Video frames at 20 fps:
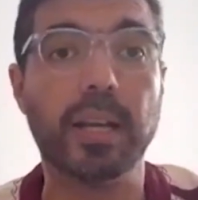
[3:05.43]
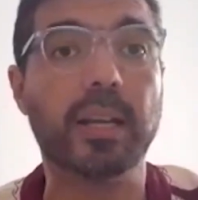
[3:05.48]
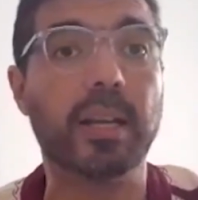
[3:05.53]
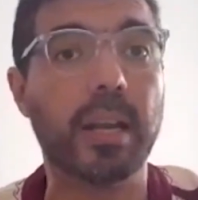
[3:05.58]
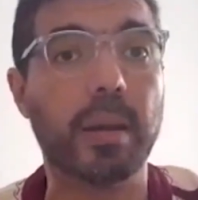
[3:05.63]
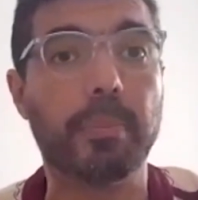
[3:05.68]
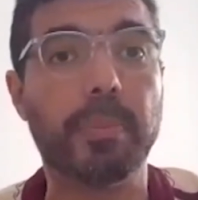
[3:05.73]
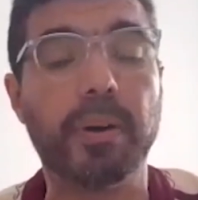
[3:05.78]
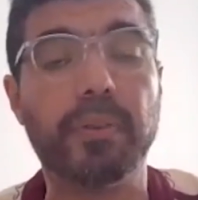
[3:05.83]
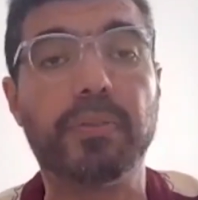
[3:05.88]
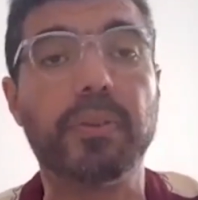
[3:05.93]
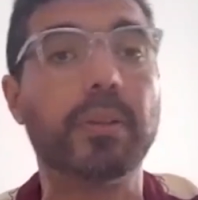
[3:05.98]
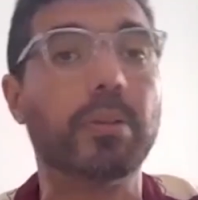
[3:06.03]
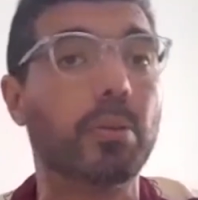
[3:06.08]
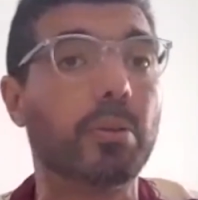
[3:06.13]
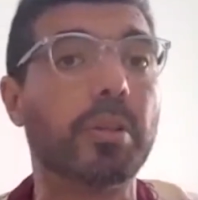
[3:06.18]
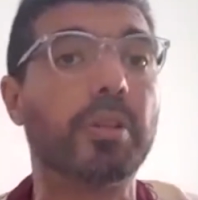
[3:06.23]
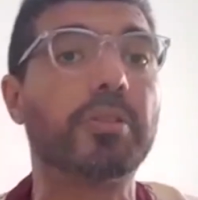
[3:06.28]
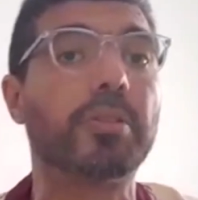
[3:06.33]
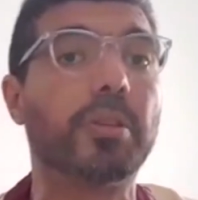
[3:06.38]
Il ne l'a pas fait
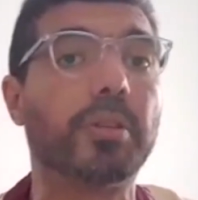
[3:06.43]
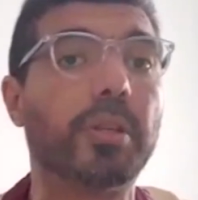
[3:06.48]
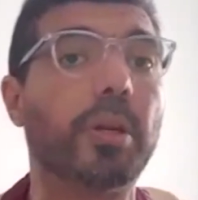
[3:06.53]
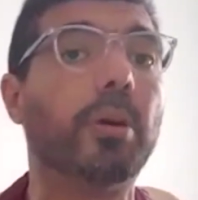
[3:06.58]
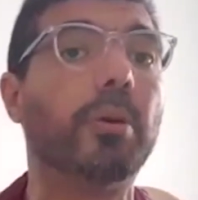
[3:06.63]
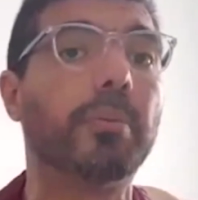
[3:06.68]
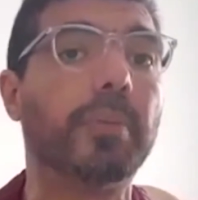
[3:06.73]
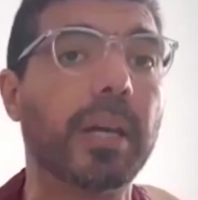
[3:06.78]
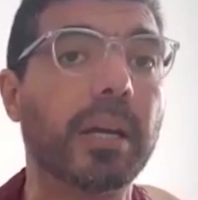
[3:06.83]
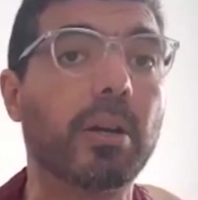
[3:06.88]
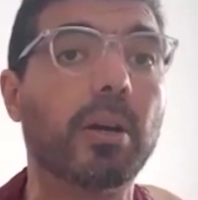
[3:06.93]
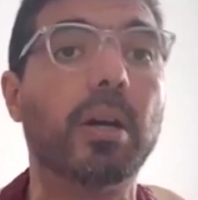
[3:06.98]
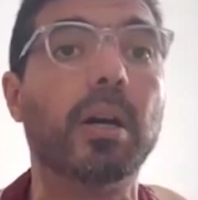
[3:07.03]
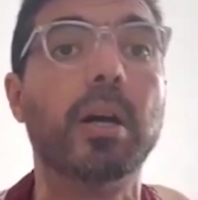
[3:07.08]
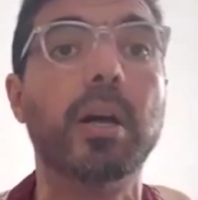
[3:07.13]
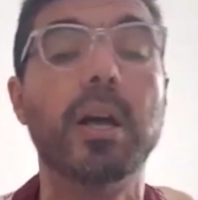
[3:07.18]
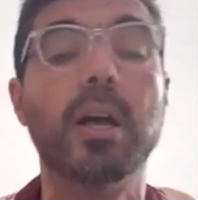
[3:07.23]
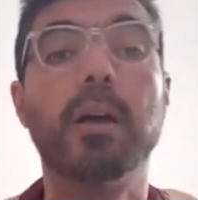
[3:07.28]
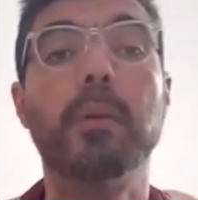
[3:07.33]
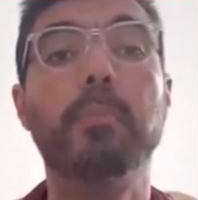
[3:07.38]
de temps en temps,
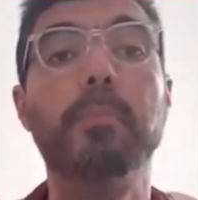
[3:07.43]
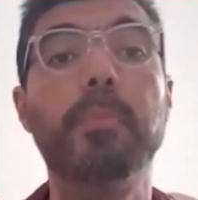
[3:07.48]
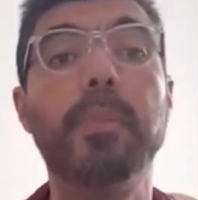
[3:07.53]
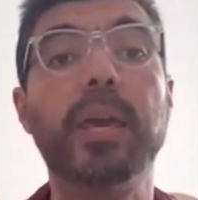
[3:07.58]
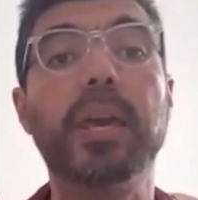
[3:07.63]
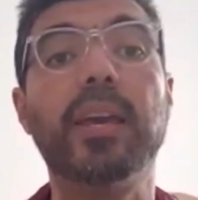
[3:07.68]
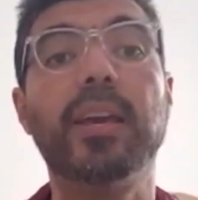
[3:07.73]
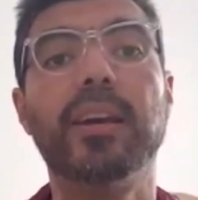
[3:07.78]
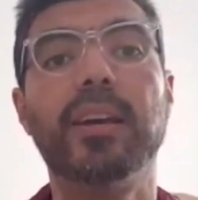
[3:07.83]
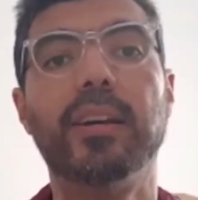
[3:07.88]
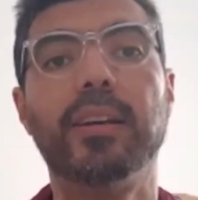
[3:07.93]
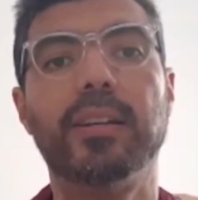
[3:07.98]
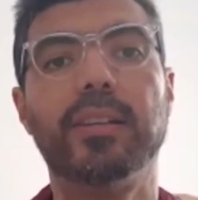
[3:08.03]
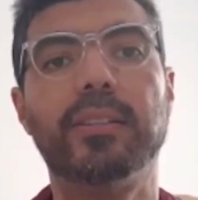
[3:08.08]
d'accord Mais